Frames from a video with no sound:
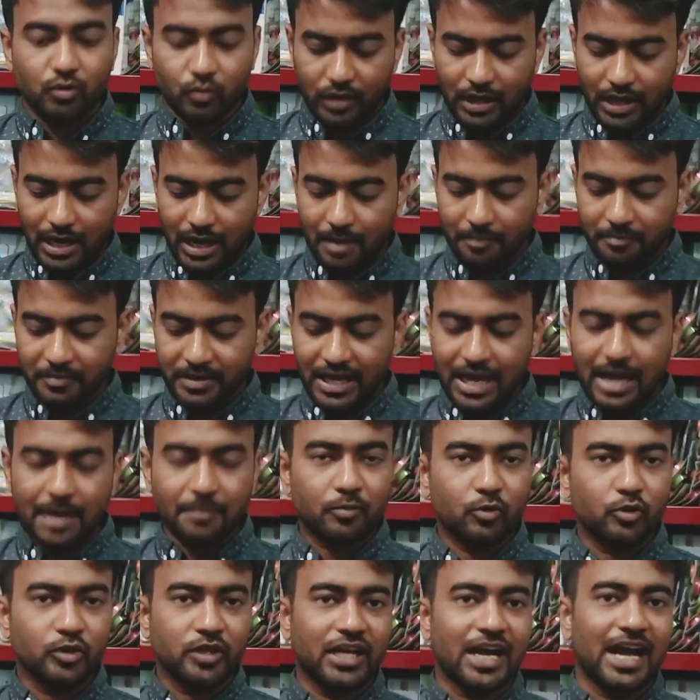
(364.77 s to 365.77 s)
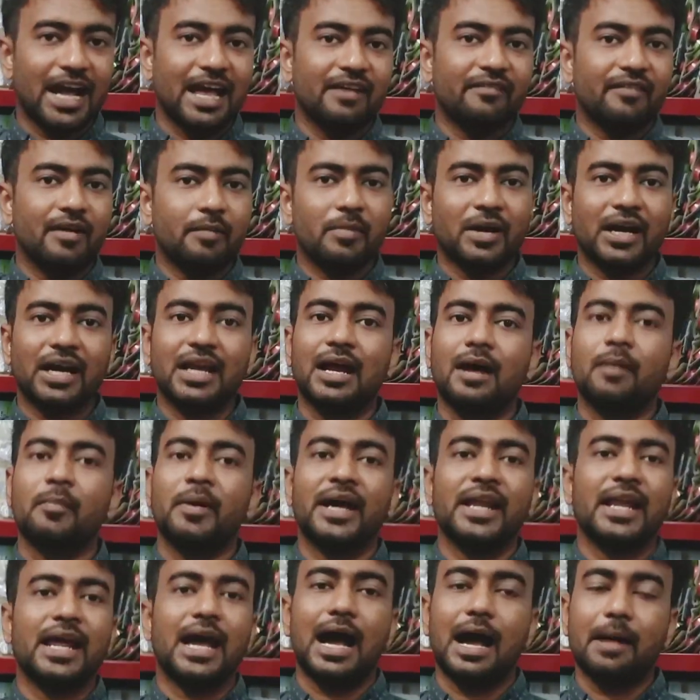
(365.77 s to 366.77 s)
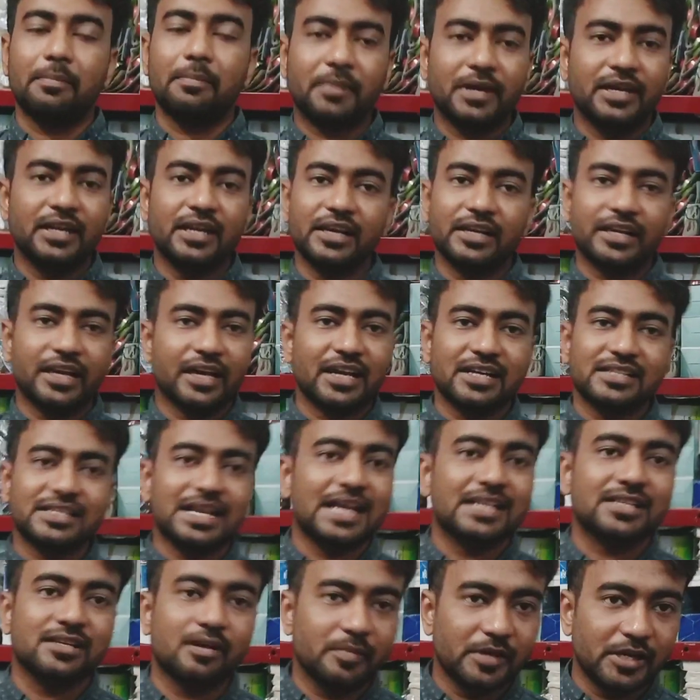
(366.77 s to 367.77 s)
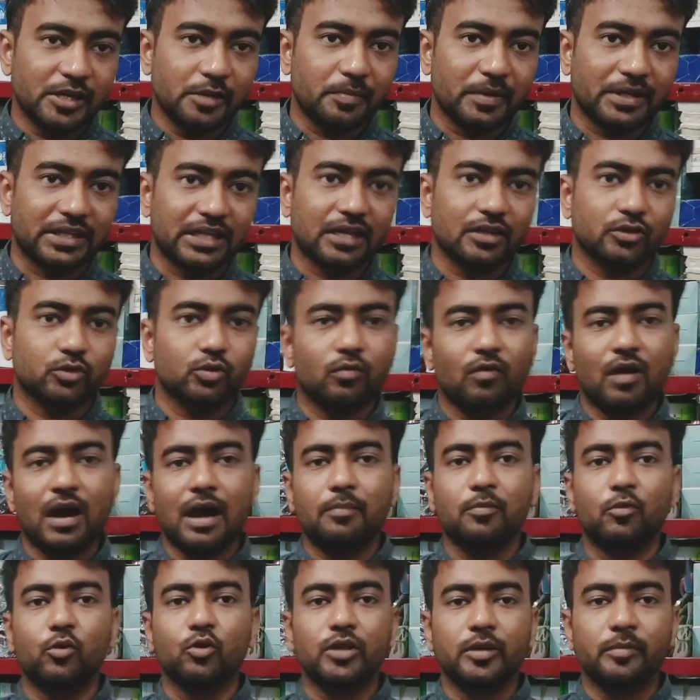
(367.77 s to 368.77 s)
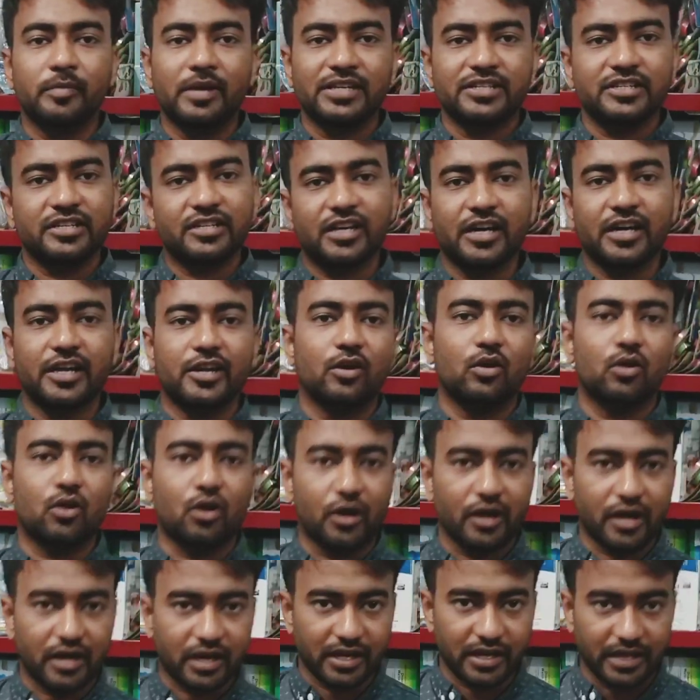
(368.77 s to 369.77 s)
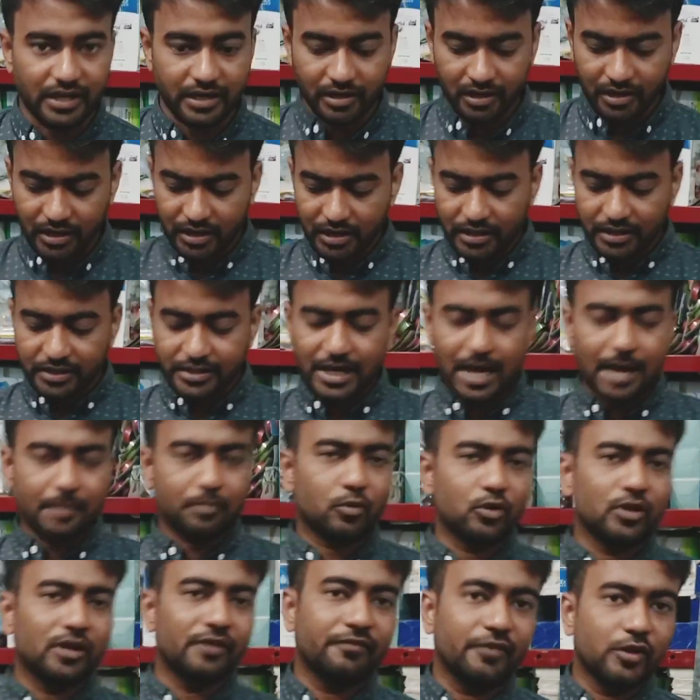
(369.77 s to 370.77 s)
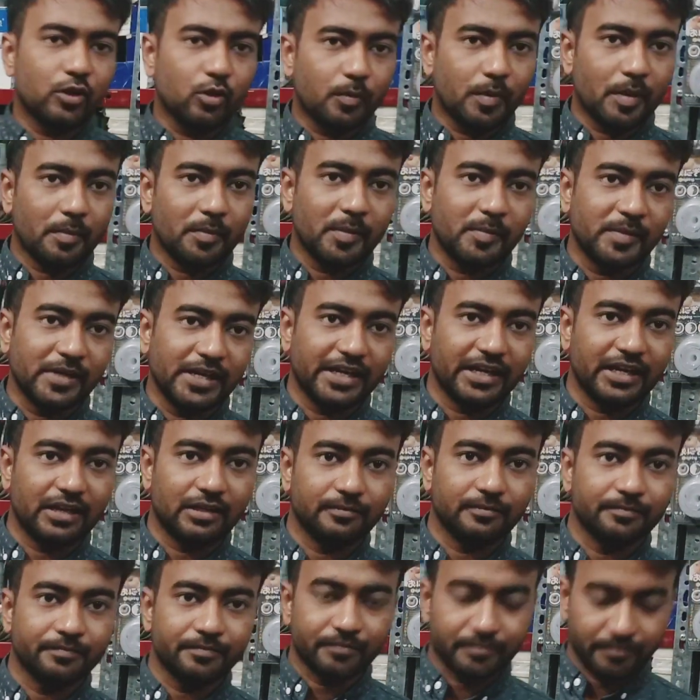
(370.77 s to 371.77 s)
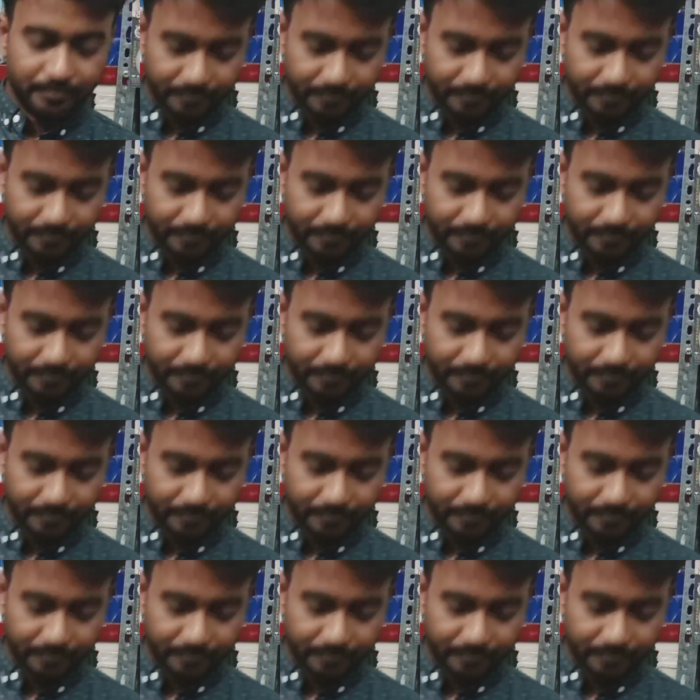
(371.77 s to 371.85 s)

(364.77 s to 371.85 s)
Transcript: क्योंकि हमने आपको दिखाया हुआ है मगर हमारे आपके नलके का साइज हमें नहीं पता तो वो आप खुद इमेजिन करें और ऑर्डर करें ये आपको नब्बे रुपए में मिलेगा